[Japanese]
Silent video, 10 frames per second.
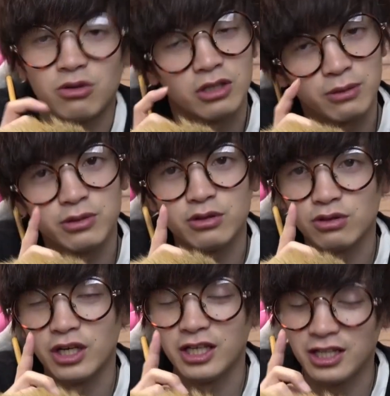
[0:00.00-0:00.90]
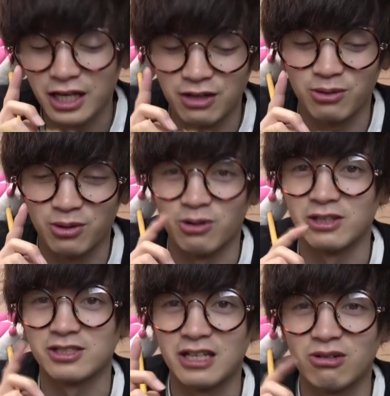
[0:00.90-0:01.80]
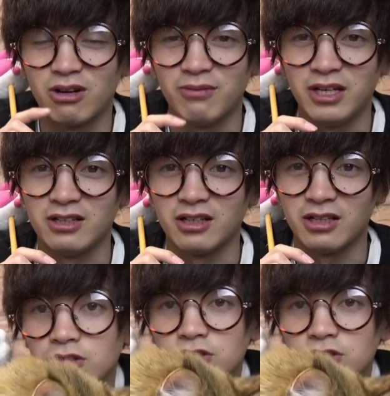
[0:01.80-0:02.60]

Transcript: これ多分付属品だけど、これはスタンドがメインなんで。